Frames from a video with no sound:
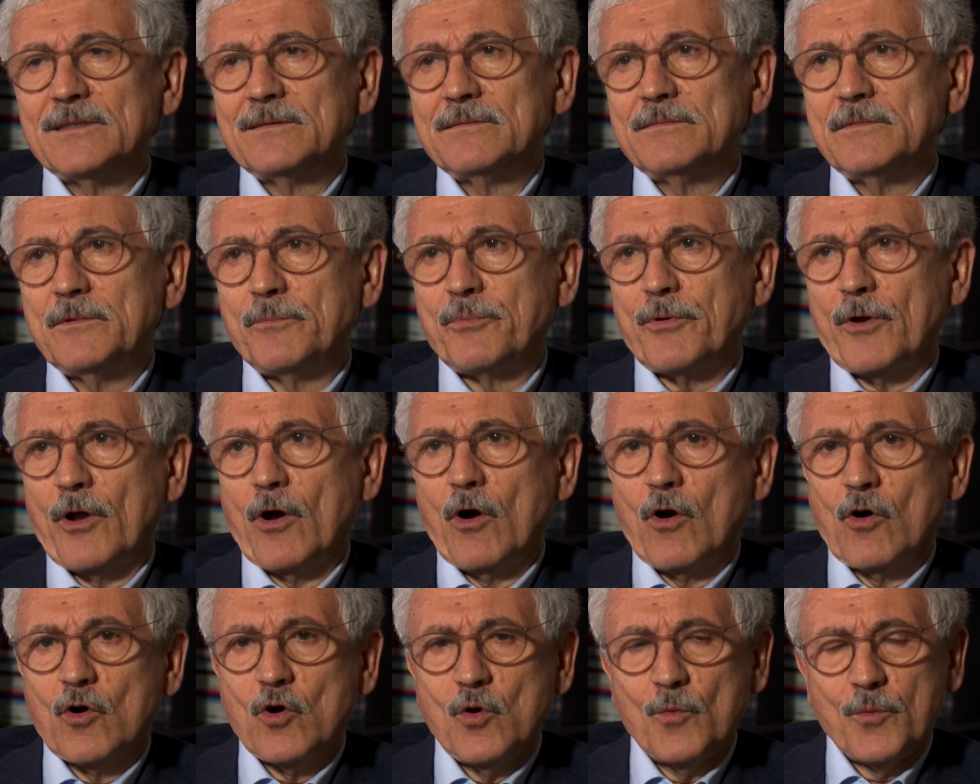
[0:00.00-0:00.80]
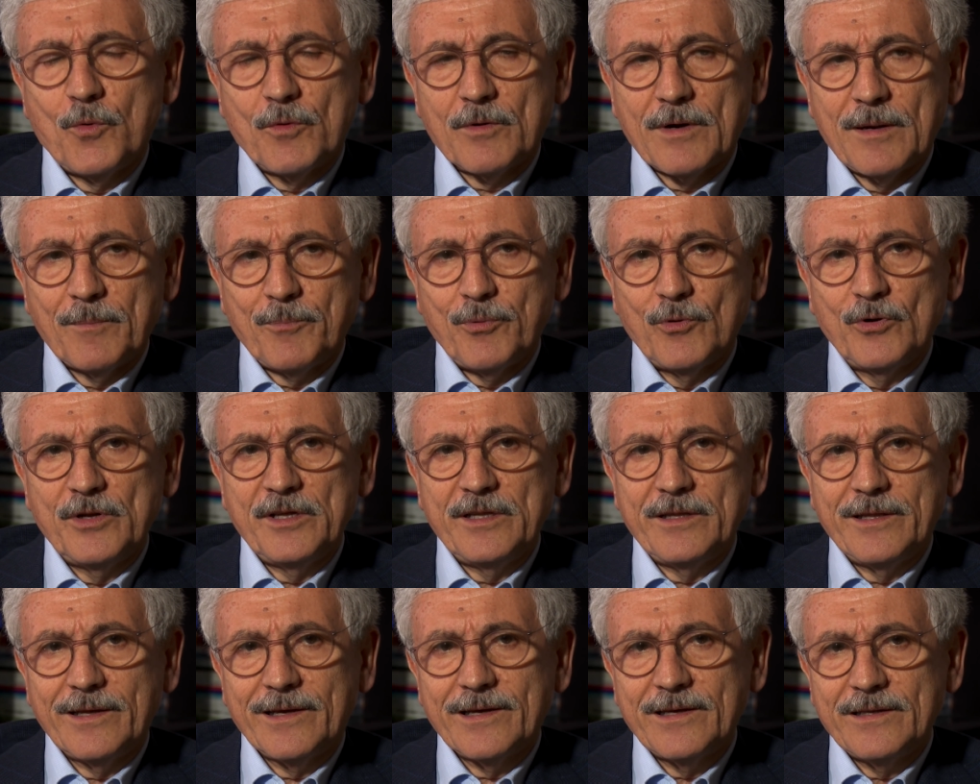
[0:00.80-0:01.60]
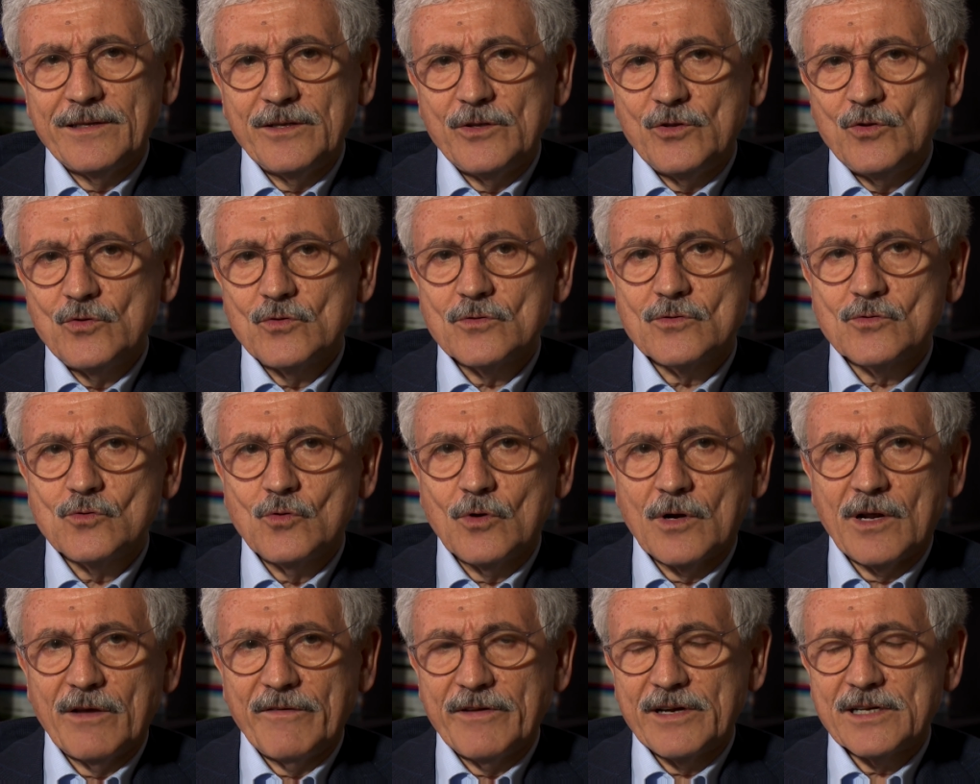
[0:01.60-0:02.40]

mi preoccupa una politica di chiusura